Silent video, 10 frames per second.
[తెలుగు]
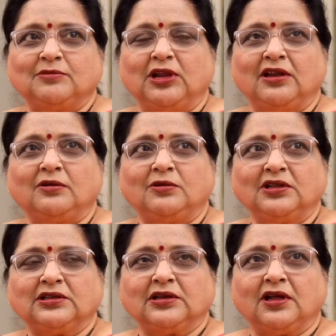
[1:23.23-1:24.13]
భలే
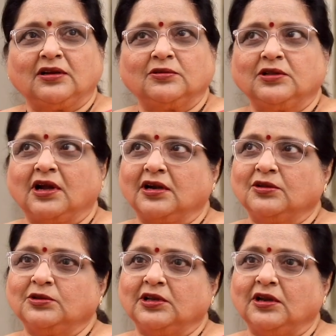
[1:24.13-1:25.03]
ఉంటే తినాలని ఉంది అక్కడ
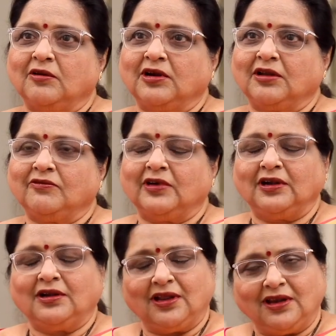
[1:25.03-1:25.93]
ఏదో తిన్నామంటే
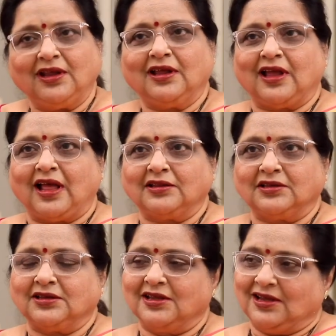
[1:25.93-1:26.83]
వెంటనే అది
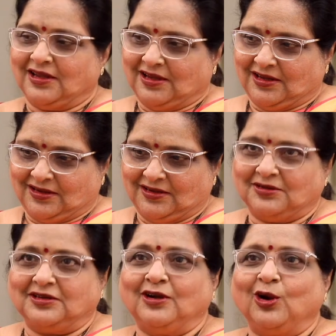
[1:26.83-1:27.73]

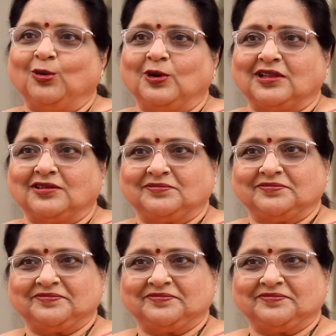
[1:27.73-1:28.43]
ఇంట్లో ఉంటుంది